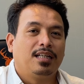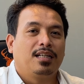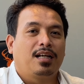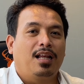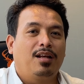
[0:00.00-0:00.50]

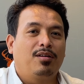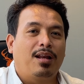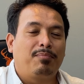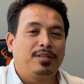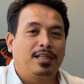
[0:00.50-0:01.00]
Kalau
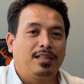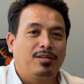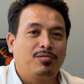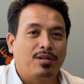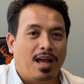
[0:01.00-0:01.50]
lapisannya
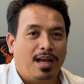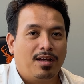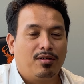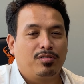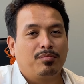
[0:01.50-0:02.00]

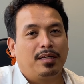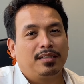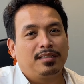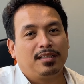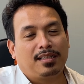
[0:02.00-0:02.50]
kurang,
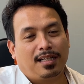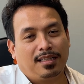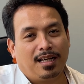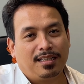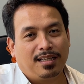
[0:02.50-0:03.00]
otomatis dekat
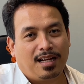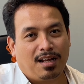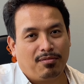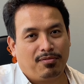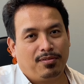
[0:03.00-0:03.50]
dengan
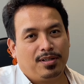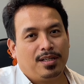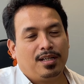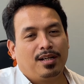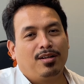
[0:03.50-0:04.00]
saraf.
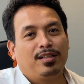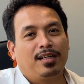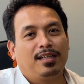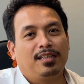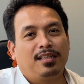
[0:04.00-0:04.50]
Kalau dekat
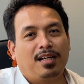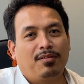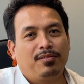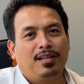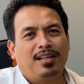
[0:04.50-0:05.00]
dengan
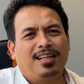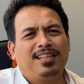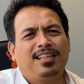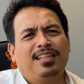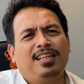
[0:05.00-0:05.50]
saraf, ya kena
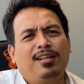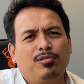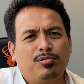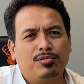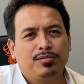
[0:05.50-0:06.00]
dingin
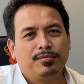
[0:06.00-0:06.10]
ngilu.